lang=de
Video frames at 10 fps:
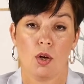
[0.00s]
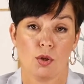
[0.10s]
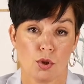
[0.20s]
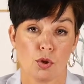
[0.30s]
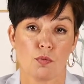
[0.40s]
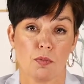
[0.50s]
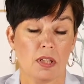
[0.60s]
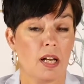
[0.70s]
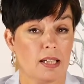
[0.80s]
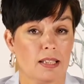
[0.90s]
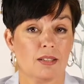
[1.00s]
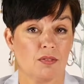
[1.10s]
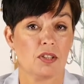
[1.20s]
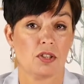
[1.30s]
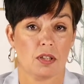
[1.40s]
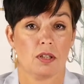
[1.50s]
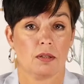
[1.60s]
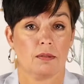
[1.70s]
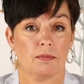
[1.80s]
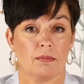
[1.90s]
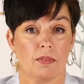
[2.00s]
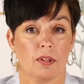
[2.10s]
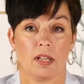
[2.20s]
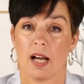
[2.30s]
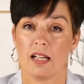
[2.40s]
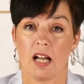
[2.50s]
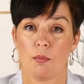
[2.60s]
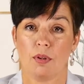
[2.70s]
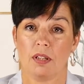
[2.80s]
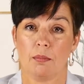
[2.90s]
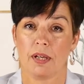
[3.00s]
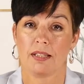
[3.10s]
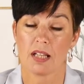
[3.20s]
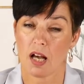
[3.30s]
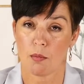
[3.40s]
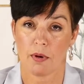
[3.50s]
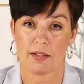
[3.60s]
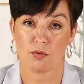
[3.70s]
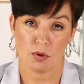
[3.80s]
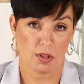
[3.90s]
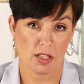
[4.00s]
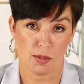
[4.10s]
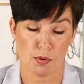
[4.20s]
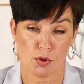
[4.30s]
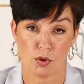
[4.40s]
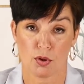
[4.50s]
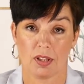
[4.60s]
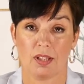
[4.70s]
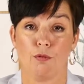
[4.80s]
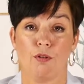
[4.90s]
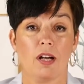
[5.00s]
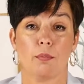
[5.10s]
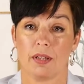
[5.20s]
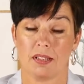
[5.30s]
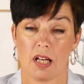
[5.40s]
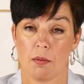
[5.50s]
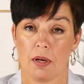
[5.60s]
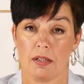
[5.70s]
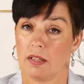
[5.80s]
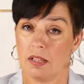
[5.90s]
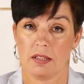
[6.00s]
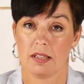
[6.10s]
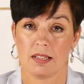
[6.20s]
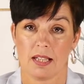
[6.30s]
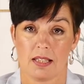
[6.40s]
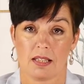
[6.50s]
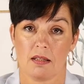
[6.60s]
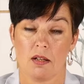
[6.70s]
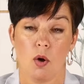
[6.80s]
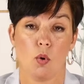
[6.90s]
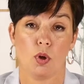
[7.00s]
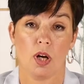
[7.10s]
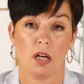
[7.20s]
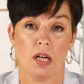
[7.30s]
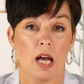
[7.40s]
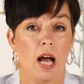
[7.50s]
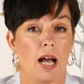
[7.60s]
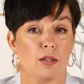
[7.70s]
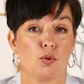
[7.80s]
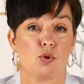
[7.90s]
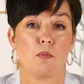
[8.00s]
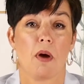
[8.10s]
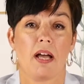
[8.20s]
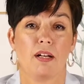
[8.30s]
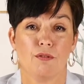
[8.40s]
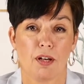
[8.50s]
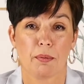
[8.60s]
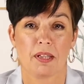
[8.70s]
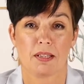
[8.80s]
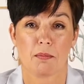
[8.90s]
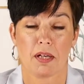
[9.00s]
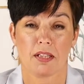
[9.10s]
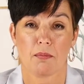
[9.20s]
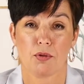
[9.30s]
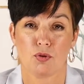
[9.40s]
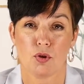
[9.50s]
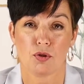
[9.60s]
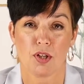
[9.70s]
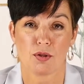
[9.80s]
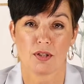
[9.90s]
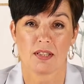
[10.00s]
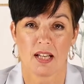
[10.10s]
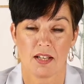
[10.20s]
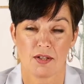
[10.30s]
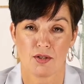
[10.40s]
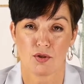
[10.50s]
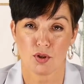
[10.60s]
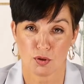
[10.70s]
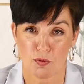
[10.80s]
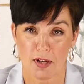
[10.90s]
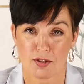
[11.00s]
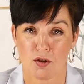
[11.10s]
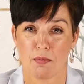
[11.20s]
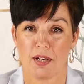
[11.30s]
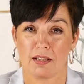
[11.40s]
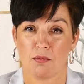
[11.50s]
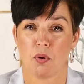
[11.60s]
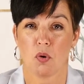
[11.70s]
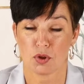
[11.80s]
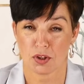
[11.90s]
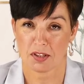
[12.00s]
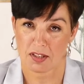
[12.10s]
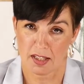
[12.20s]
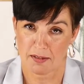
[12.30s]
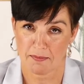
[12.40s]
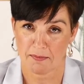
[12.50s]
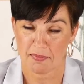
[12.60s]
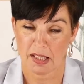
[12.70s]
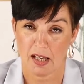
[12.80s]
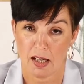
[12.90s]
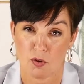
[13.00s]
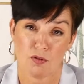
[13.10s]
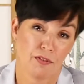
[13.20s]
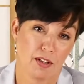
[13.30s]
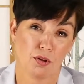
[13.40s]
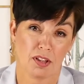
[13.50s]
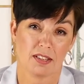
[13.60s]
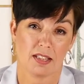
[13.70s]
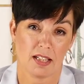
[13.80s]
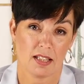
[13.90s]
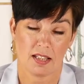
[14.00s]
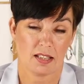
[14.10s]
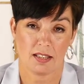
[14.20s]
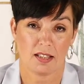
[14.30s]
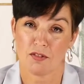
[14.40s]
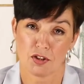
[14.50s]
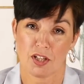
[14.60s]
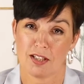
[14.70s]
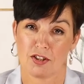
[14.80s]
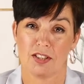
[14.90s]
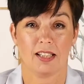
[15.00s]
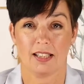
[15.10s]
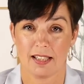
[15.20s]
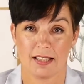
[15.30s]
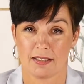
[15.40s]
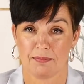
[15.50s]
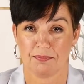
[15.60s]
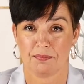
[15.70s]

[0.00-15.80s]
Social Media ist wichtig, kann aber die Pressearbeit und insbesondere die Fachpressearbeit nicht ersetzen. Oder hast du schon mal einen Fachpressebeitrag mit 9000 Zeichen irgendwo als kompletten Post gesehen? Und wenn du ihn gesehen hast, hättest du ihn wahrscheinlich nie gelesen.